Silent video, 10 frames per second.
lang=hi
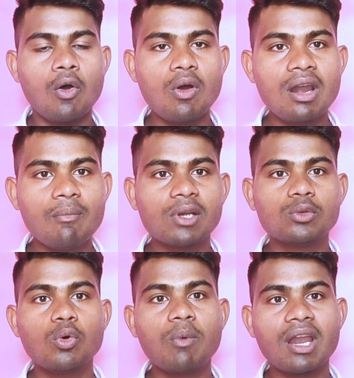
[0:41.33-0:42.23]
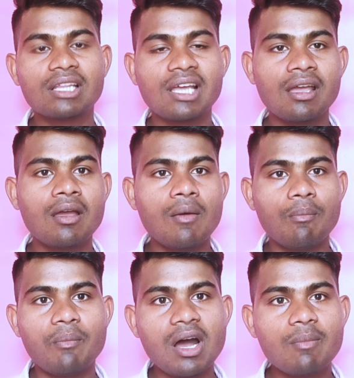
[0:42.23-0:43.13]
और नंबर दो पर आता है
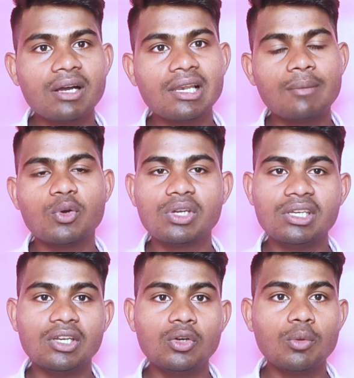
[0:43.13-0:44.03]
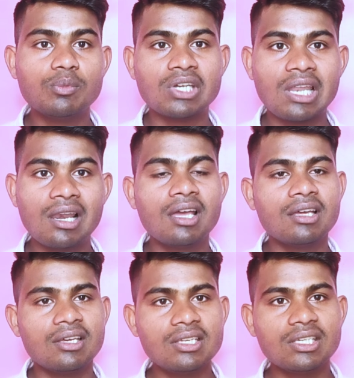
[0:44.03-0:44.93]
माँ बंगला मुखी यूट्यूब चैनल
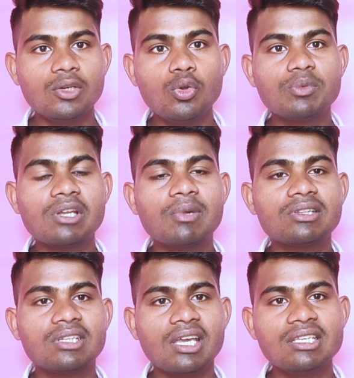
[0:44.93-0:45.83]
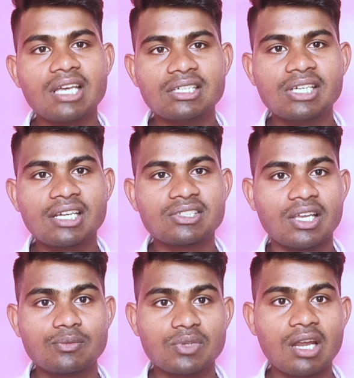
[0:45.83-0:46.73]
इस यूट्यूब चैनल पर तेईस हजार
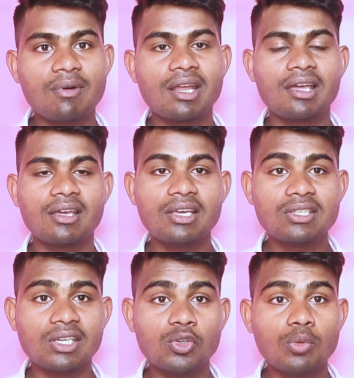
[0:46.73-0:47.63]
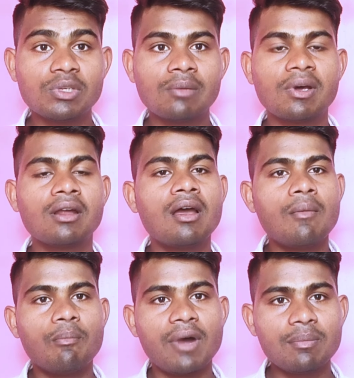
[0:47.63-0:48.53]
सब्सक्राइबर है इस यूट्यूब चैनल पर
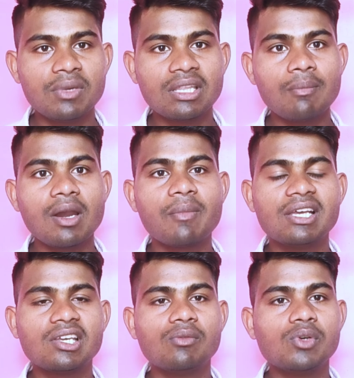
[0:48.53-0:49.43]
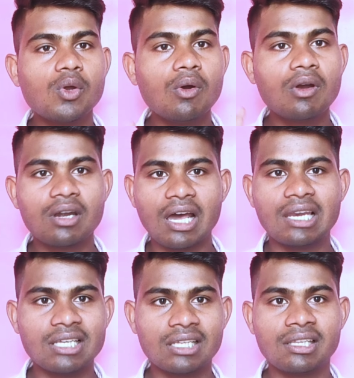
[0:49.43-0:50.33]
माँ पीतम्बरा माई के वीडियो
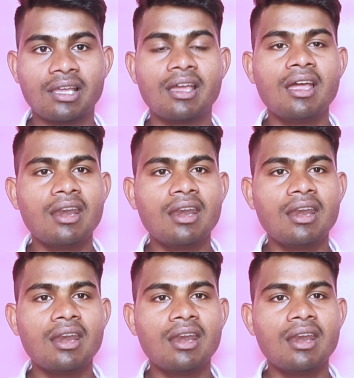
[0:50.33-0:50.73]
डाले जाते हैं